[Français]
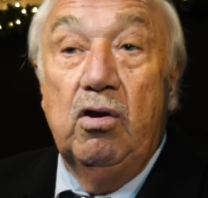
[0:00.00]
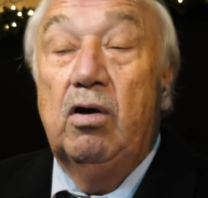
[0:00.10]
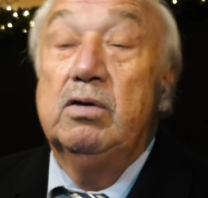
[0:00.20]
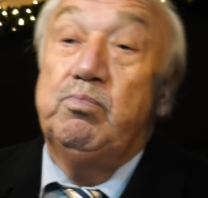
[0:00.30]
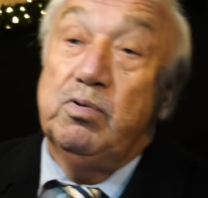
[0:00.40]

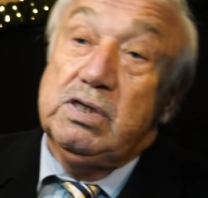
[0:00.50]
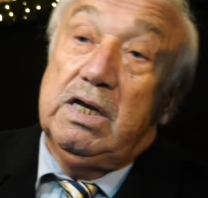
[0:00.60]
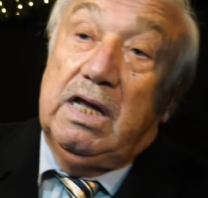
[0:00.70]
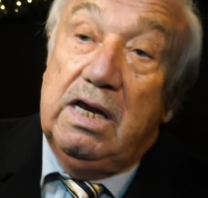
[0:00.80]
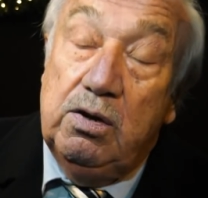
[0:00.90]
Non, Pour
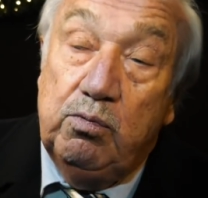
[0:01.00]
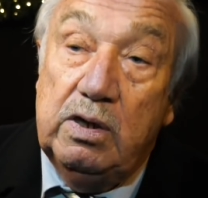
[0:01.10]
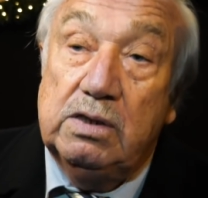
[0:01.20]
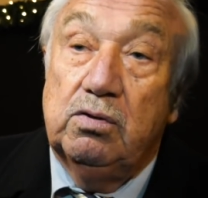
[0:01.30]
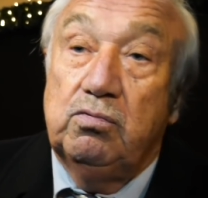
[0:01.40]
cette année,
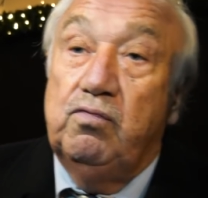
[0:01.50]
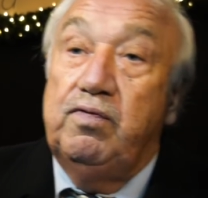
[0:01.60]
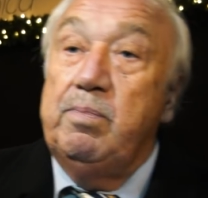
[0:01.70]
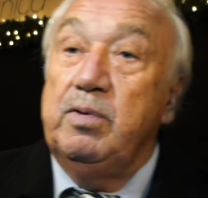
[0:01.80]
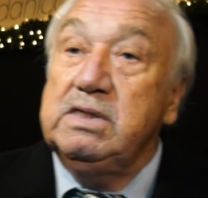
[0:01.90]
oui, ils ont tout
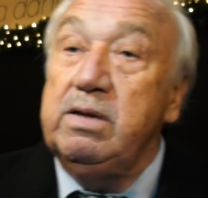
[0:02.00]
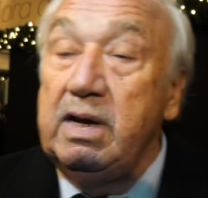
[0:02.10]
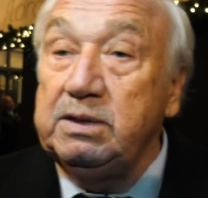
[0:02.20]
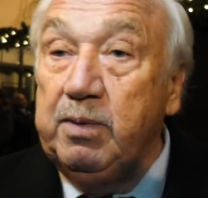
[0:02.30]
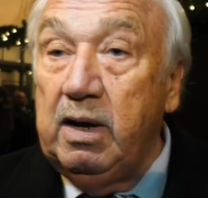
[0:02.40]
fait pour que ça ne
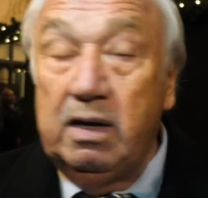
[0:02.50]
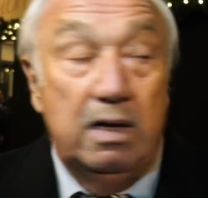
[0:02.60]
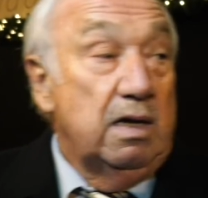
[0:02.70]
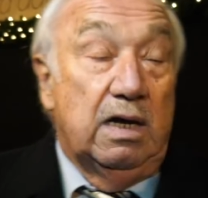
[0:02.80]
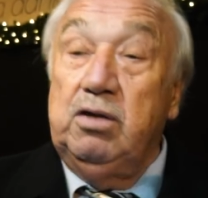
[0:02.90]
marche pas.
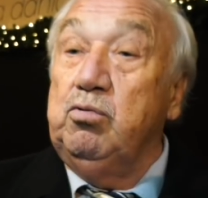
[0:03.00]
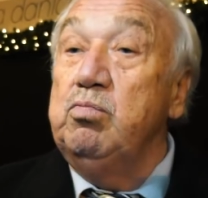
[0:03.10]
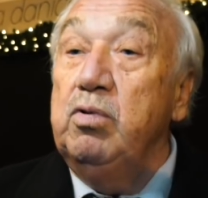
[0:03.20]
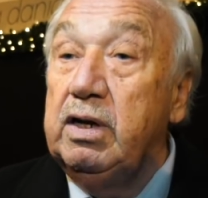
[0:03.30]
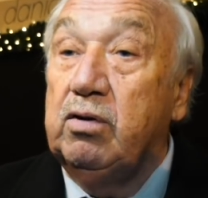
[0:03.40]
Et tout
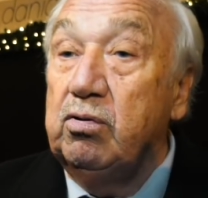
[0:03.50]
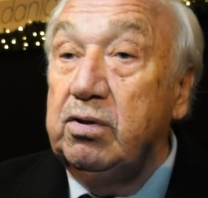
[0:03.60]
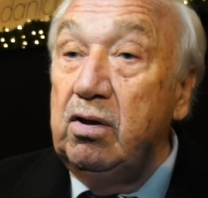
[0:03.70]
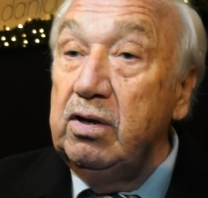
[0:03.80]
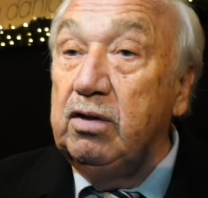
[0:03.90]
le monde est
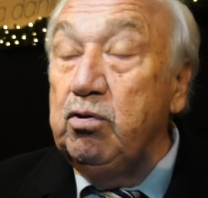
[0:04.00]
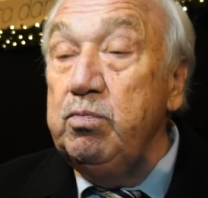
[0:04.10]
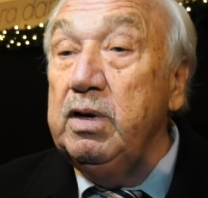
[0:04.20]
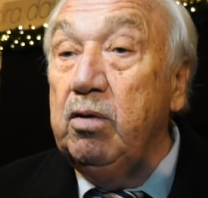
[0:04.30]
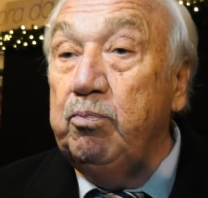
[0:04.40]
content. Il y a
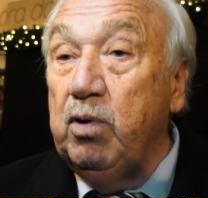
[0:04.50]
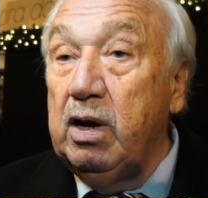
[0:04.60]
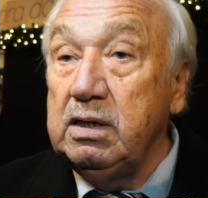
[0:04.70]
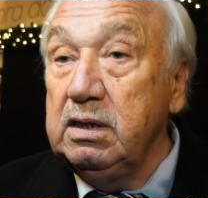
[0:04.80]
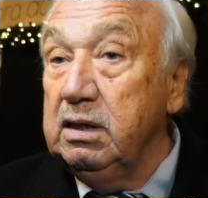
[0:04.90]
2000
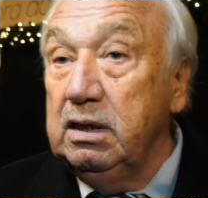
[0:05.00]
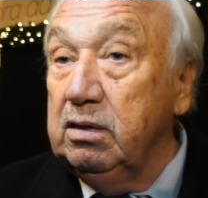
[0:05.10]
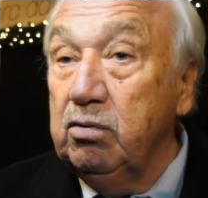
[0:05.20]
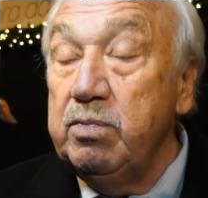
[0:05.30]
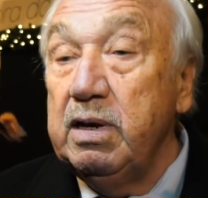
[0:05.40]
emplois, qui,
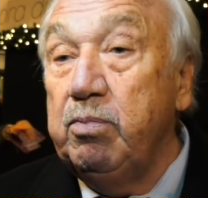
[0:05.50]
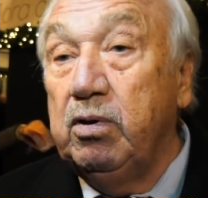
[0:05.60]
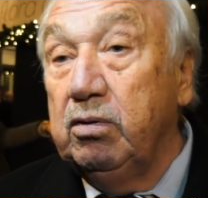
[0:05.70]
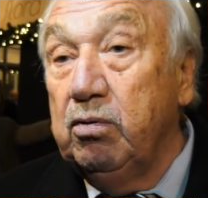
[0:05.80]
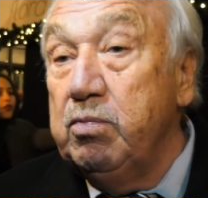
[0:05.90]
2000,
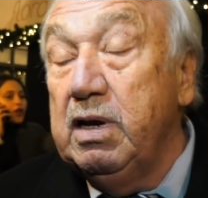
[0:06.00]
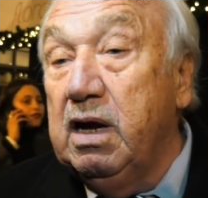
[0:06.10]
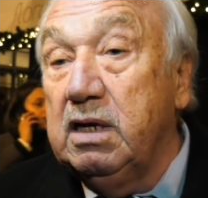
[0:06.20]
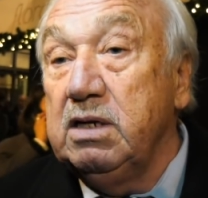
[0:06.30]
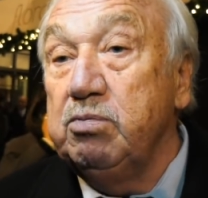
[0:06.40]
2000
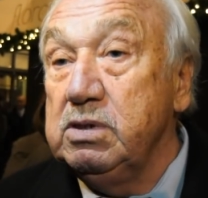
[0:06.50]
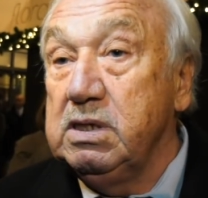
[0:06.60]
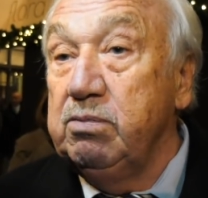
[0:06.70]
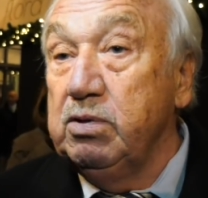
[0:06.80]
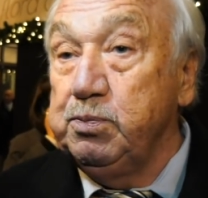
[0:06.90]
gars qui
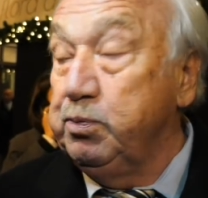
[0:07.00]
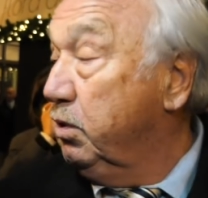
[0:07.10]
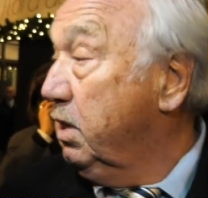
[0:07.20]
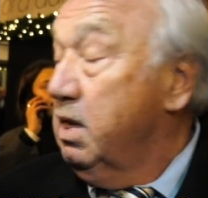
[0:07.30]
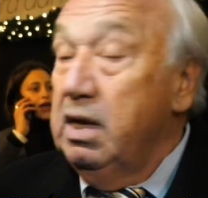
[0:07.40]
bossaient, ils ne bossent plus.
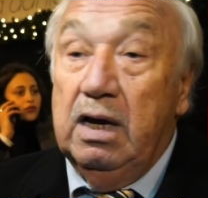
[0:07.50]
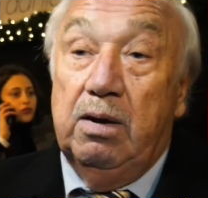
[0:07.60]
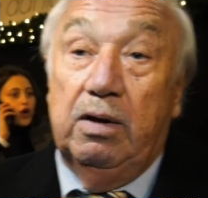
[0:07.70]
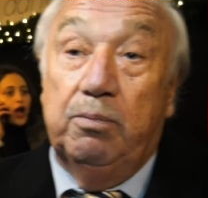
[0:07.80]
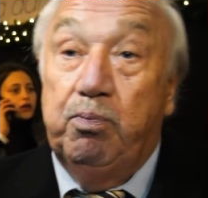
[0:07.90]

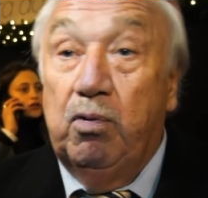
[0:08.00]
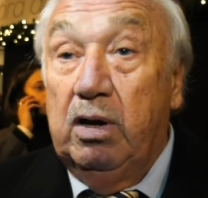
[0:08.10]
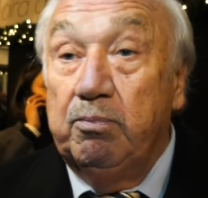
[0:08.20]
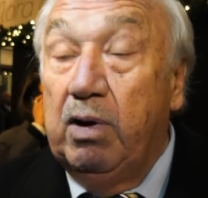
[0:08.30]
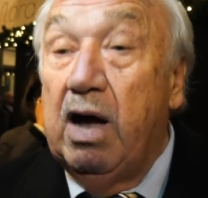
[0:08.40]
Et
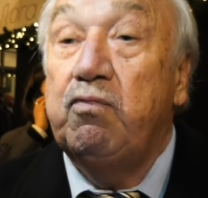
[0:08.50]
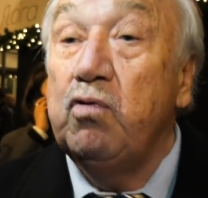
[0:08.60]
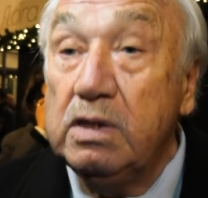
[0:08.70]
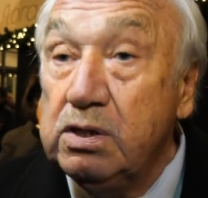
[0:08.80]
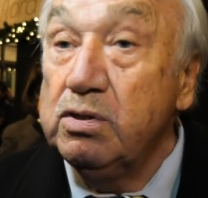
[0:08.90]
pour,
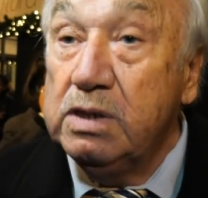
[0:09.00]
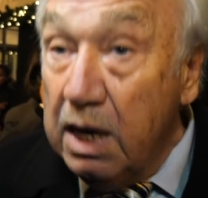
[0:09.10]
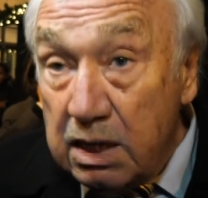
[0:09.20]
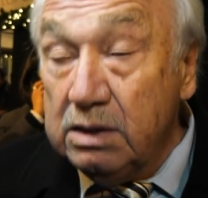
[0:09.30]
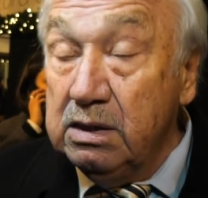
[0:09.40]
bravo les
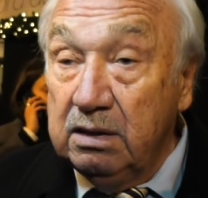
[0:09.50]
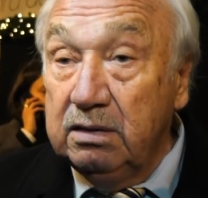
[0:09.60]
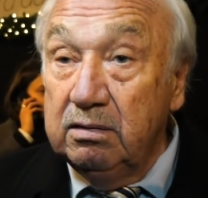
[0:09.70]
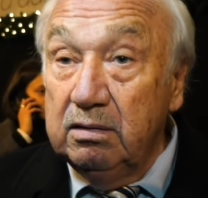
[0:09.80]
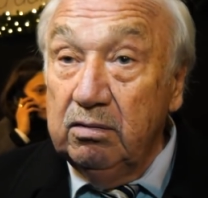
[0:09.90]
socialistes
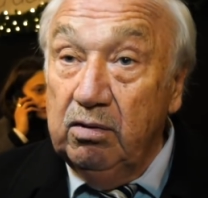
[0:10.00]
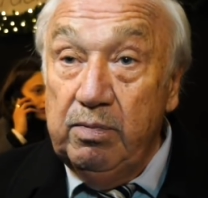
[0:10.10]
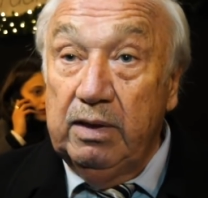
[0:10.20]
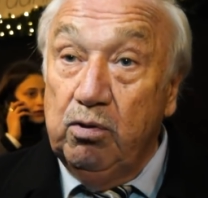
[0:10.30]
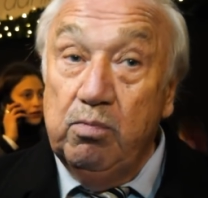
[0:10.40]
de
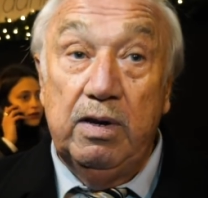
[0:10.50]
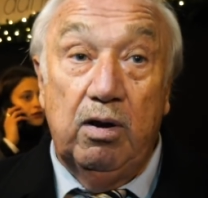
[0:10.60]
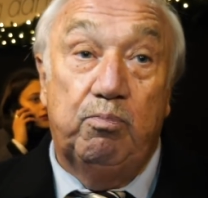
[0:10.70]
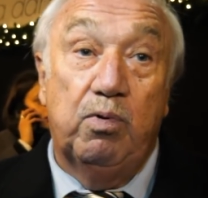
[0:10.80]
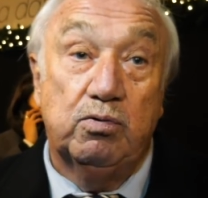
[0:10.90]
mettre 2000
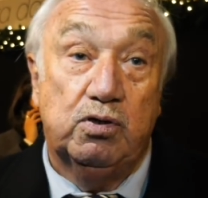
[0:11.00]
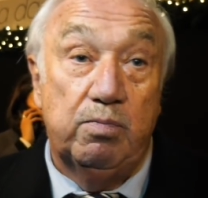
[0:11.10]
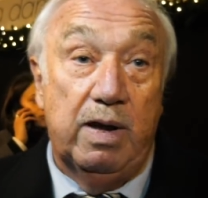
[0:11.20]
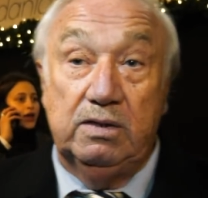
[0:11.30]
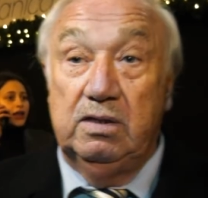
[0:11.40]
emplois au
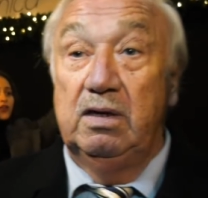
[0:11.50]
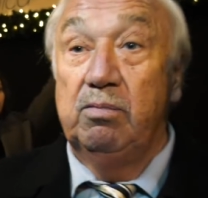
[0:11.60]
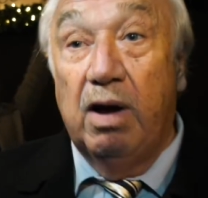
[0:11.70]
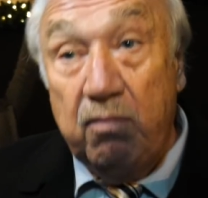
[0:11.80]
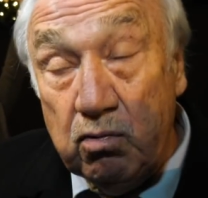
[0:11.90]
chômage.
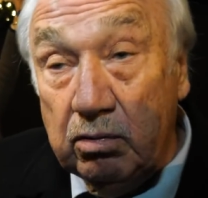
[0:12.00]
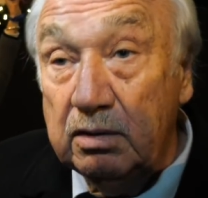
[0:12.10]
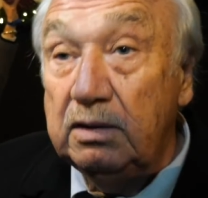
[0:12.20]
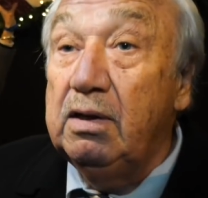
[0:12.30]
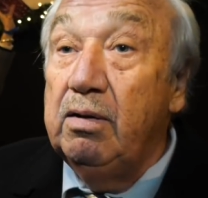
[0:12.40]
Bravo.
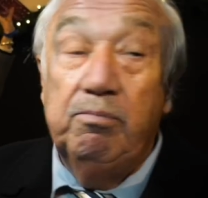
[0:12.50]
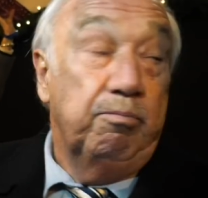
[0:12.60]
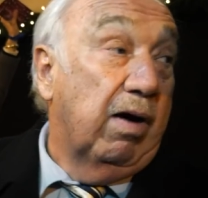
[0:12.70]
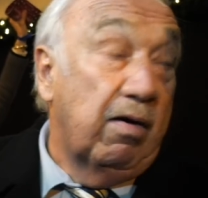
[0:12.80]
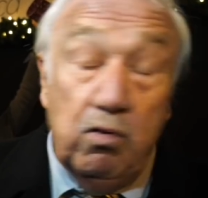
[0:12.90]

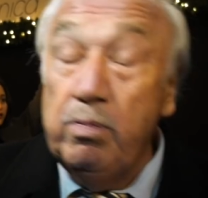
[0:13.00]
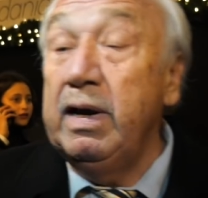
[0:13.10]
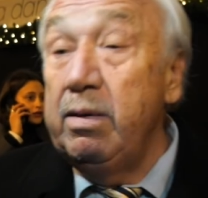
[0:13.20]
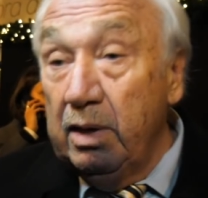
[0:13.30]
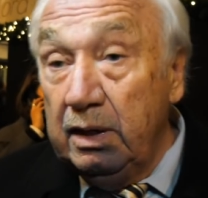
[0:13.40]
Bravo
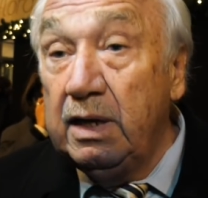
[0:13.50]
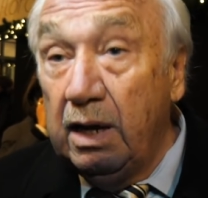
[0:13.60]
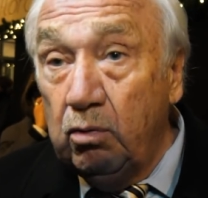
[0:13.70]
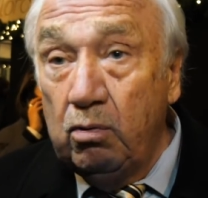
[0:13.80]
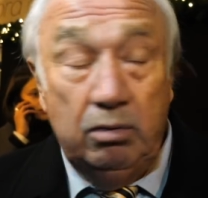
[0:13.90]
Madame Annie
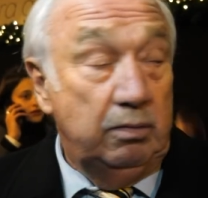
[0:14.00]
Dingo.